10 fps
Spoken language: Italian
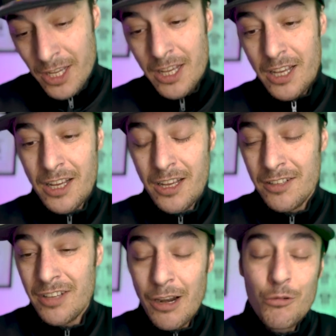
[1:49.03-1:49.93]
eh,
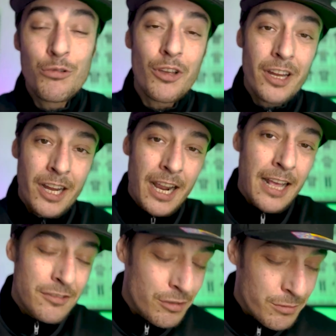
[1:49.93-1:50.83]
saluto e
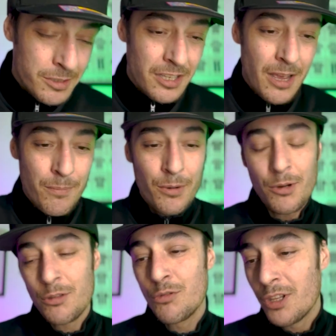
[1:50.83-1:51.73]
ringrazio come sempre
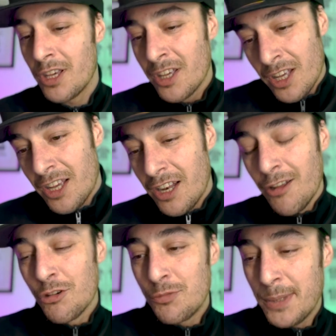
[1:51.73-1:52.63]
per tutte le
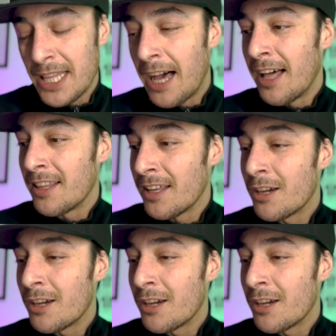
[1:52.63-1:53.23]
ospitate.